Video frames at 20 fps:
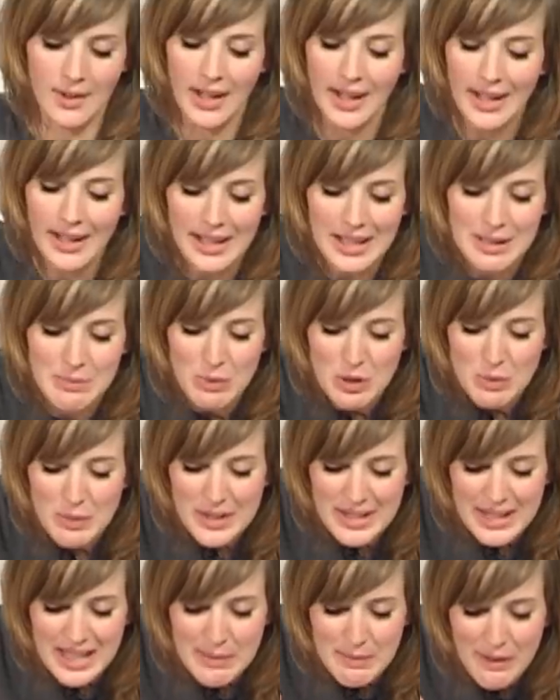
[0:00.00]
Hier, das muss
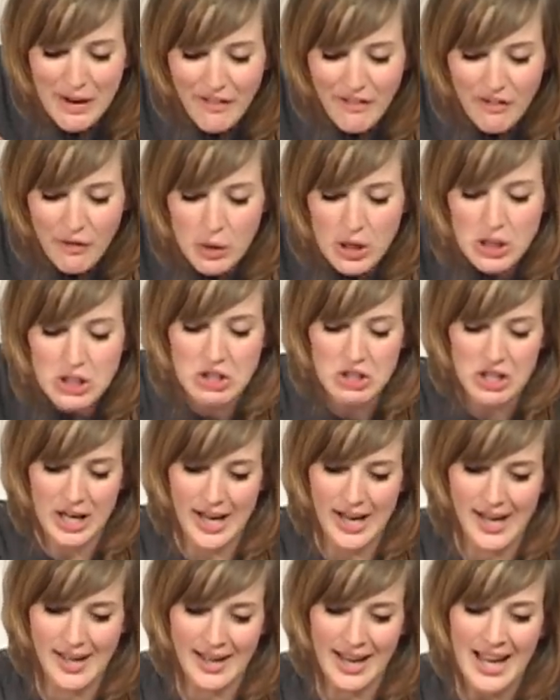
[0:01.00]
man sich mal
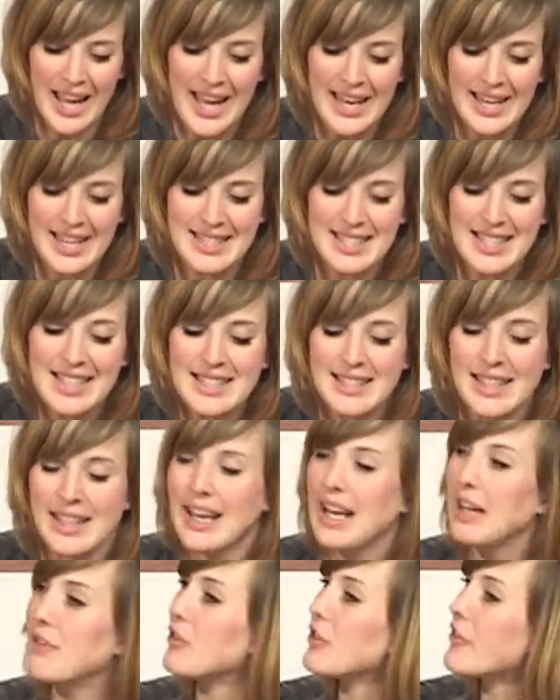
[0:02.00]
vorstellen. Das
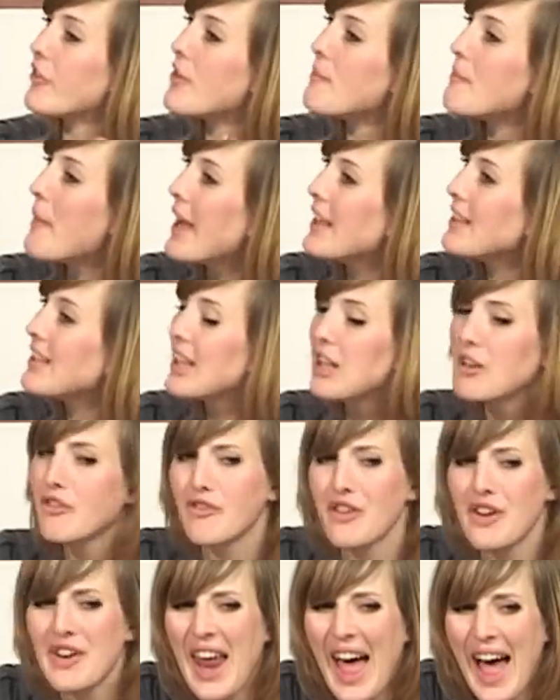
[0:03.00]
Internet wird für mein Kind
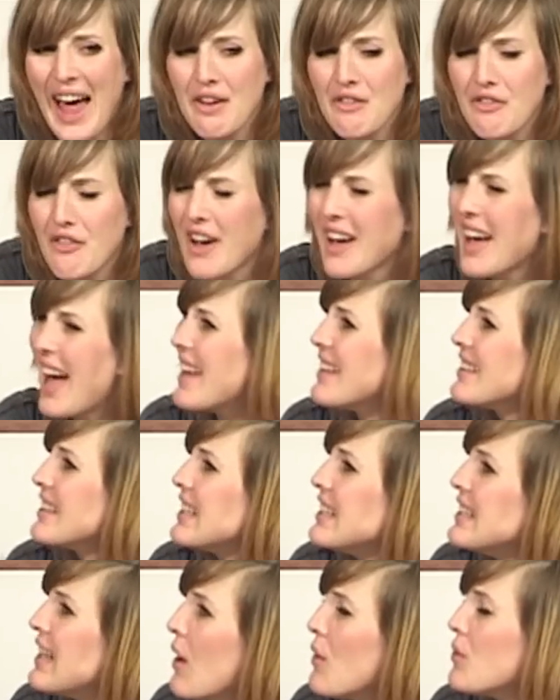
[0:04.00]
von Anfang an
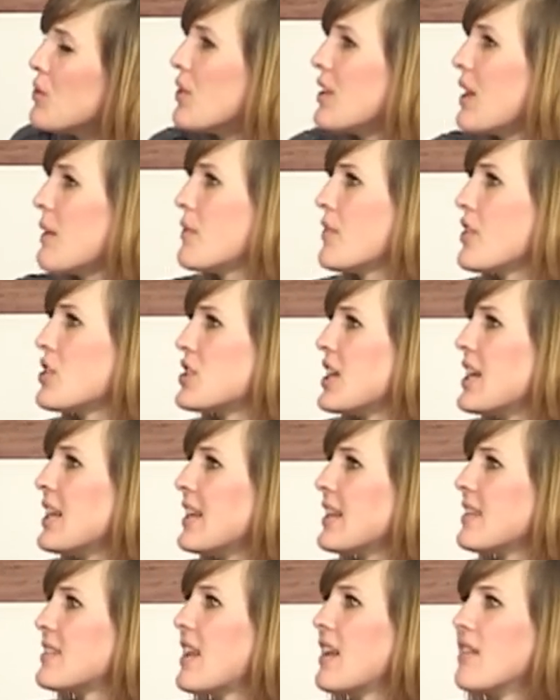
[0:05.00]
genauso
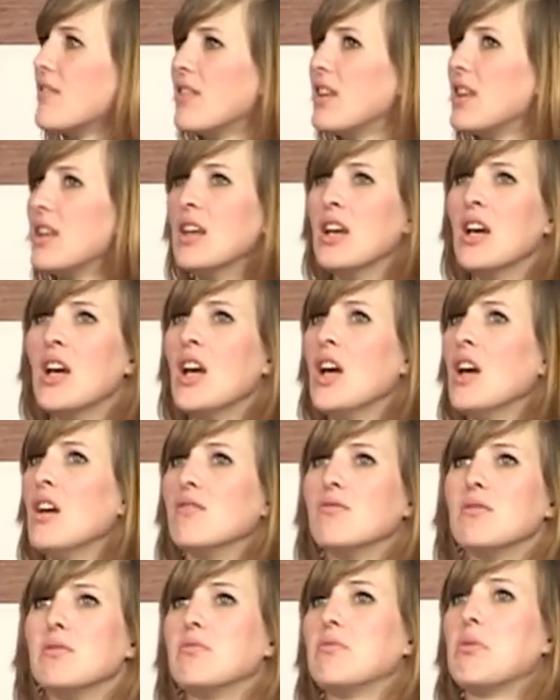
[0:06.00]
selbstverständlich sein wie äh,
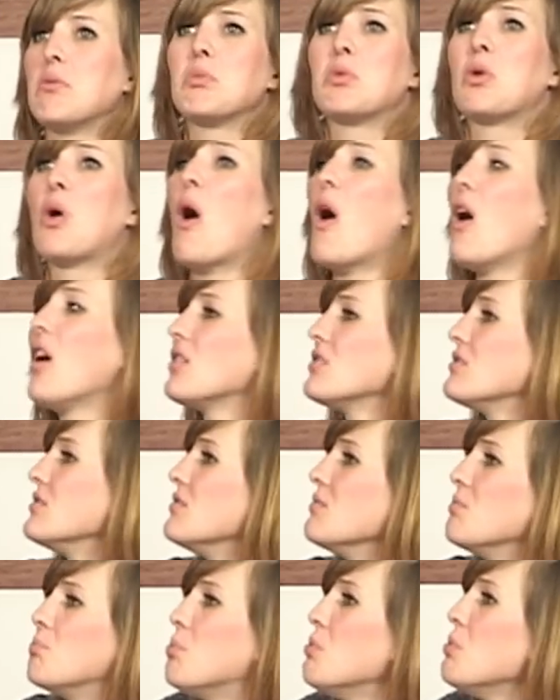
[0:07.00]

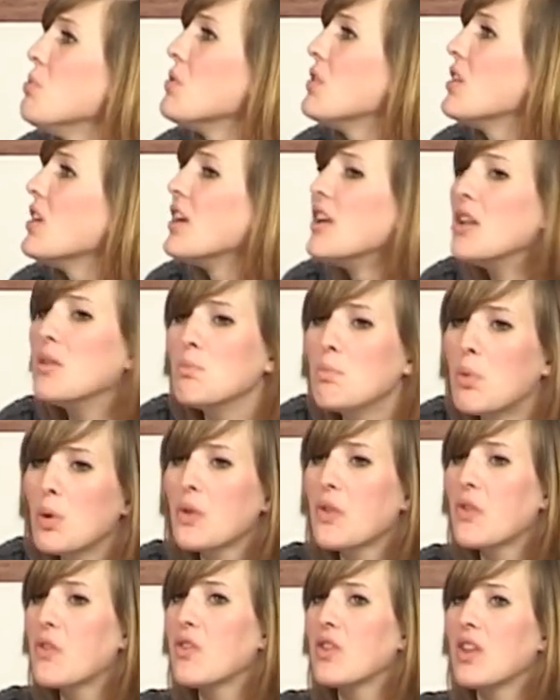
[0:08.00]
Kochen, Bügeln,
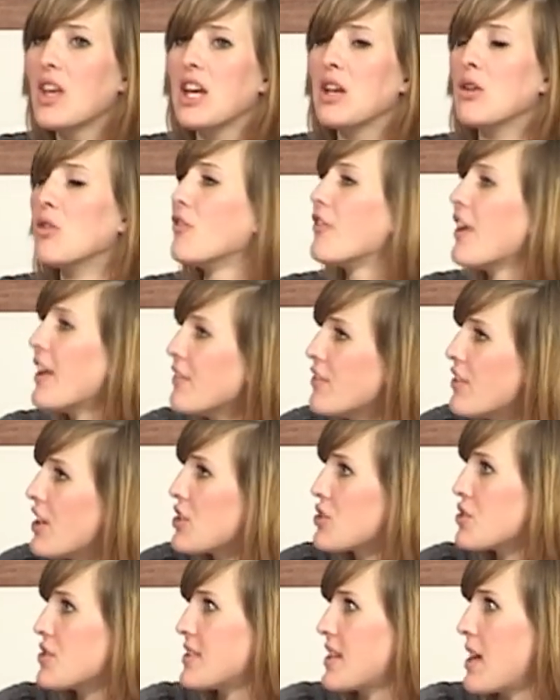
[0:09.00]
Putzen gehen und
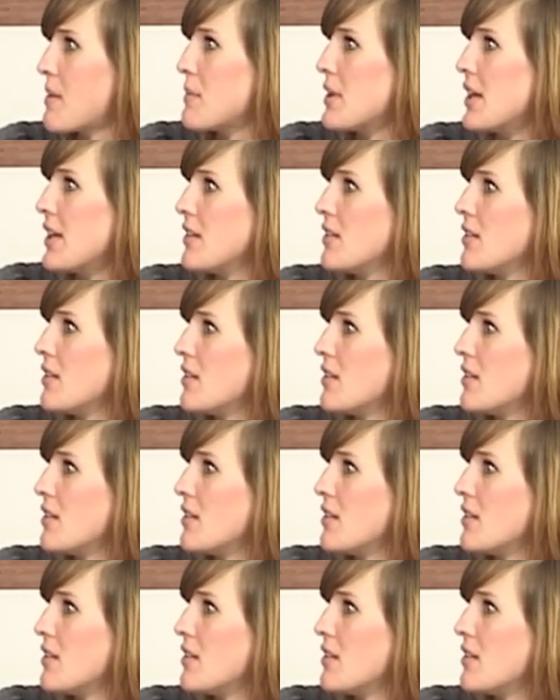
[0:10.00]
Pfandflaschen sammeln.